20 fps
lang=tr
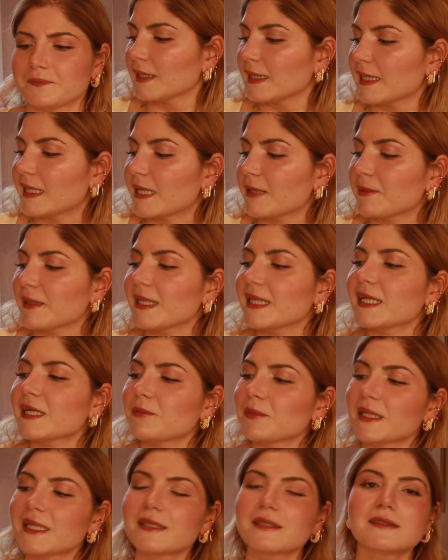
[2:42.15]

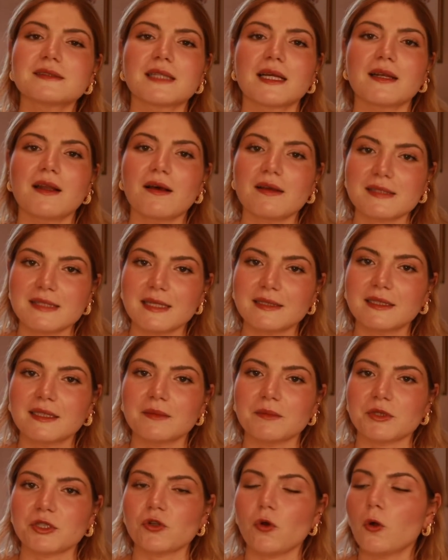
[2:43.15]
2020 yılında lanse
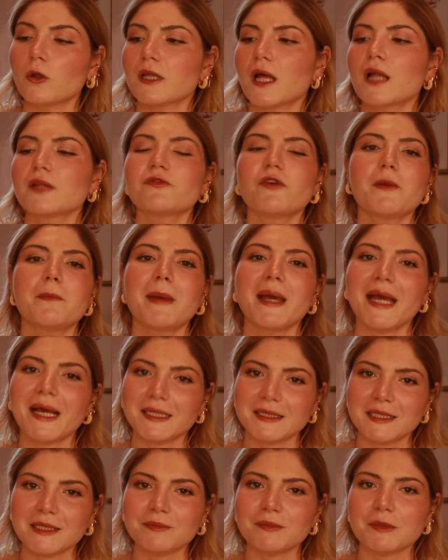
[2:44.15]
edilmiş olan ve
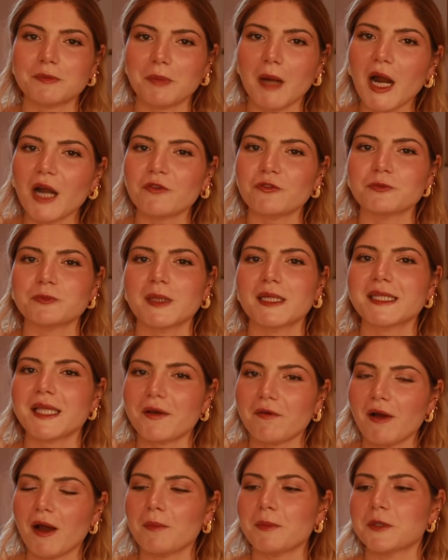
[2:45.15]
beğendiğim bir parfümle
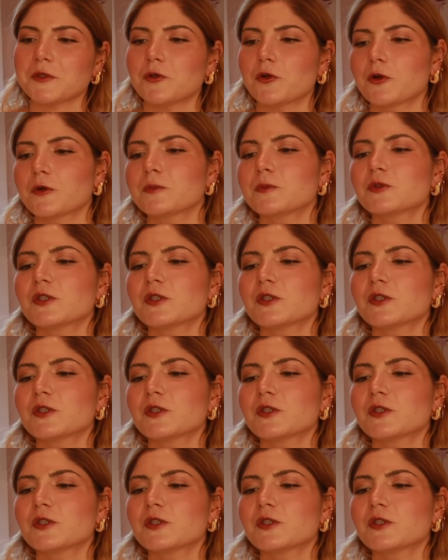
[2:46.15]
devam ediyorum.